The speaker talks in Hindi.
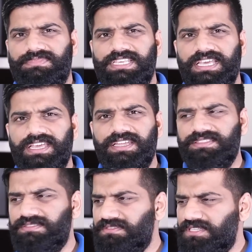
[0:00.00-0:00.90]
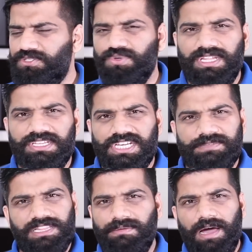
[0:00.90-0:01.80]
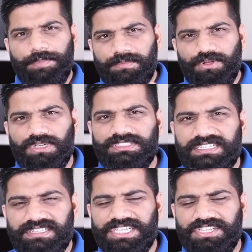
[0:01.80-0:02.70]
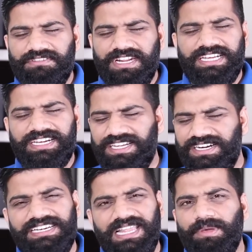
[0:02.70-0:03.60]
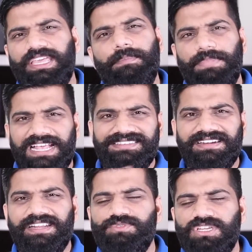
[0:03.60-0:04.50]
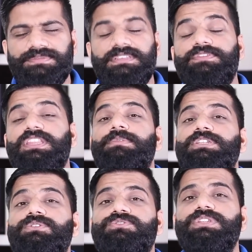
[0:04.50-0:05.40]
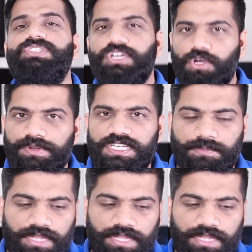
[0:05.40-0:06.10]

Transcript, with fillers: ये 300 का रिचार्ज मतलब आपने भी कौन सा रिचार्ज करवा रखा है करंटली अब क्या प्लान चल रहा है मुझे आप सिर्फ इतना बताओ दोस्तों नीचे कमेंट्स